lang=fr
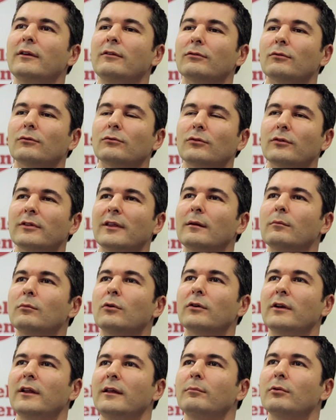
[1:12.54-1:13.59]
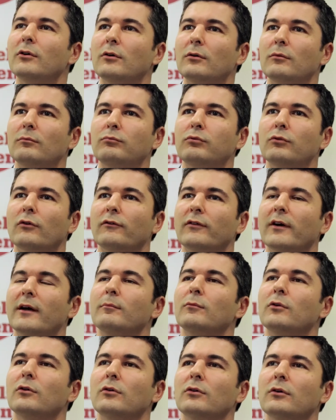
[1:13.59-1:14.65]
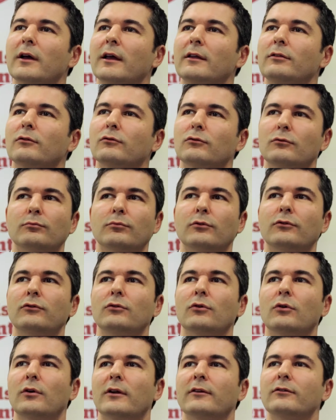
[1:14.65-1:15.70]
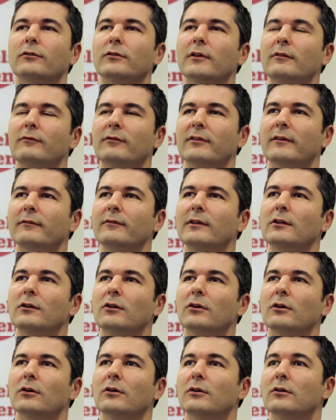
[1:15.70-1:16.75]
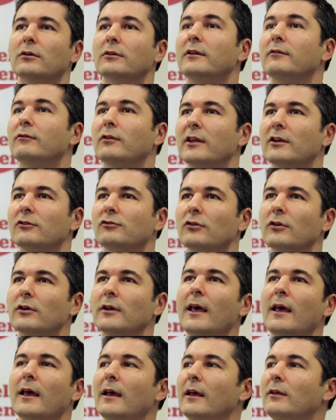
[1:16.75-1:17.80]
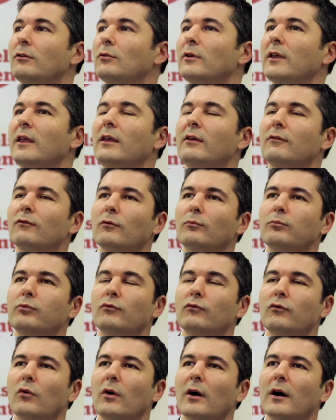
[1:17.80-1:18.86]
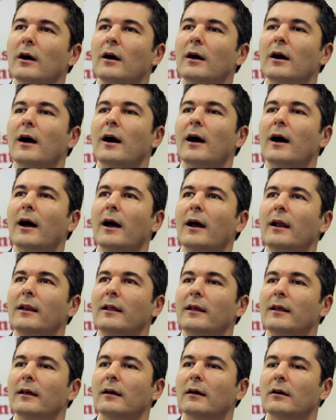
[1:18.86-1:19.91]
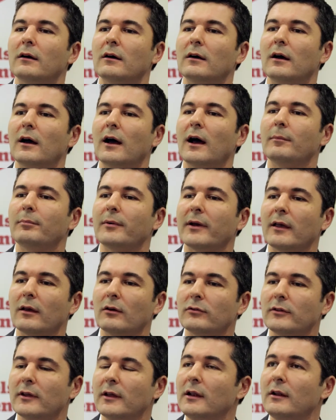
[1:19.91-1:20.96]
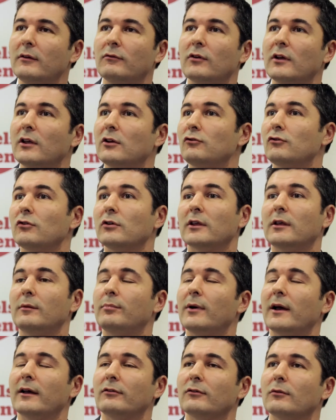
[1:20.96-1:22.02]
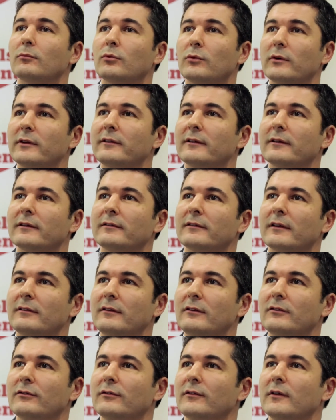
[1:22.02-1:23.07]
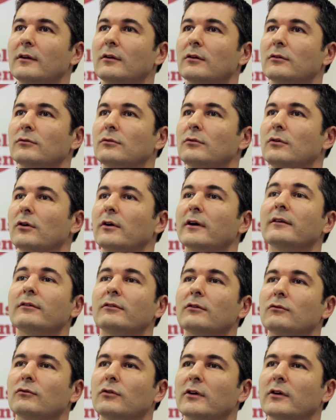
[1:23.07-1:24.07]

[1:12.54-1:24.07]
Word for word: qui sont totalement libres pour vraiment être dans une posture relationnelle vis-à-vis de euh, des voyageurs. Et donc, ils vont pouvoir aller euh, appréhender les voyageurs qui, par exemple, ont été insatisfaits lors de leur récent